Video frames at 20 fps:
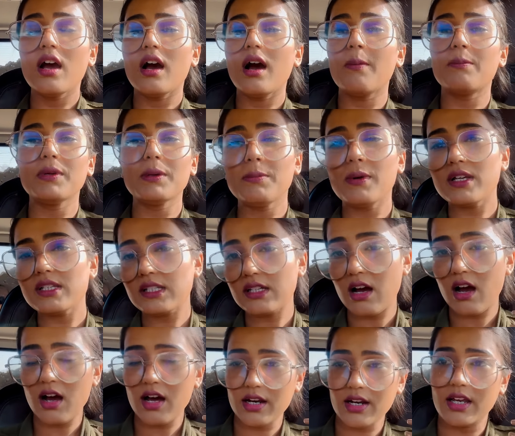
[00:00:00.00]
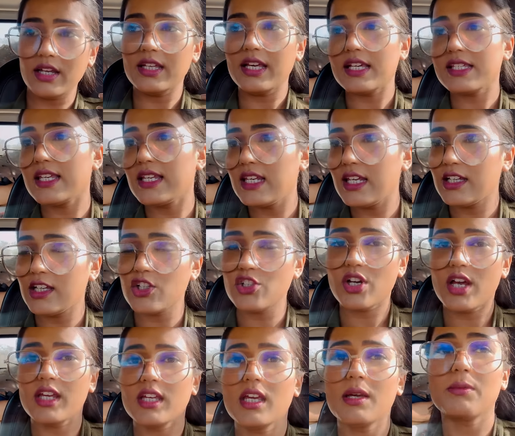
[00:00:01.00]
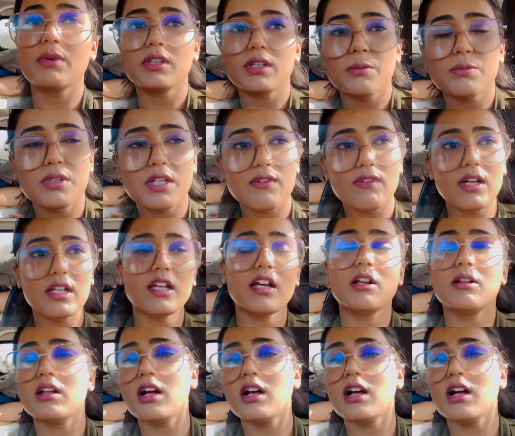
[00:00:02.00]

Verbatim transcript: अपने पास कार है कैसे लेके जाएंगे मतलब ये वाली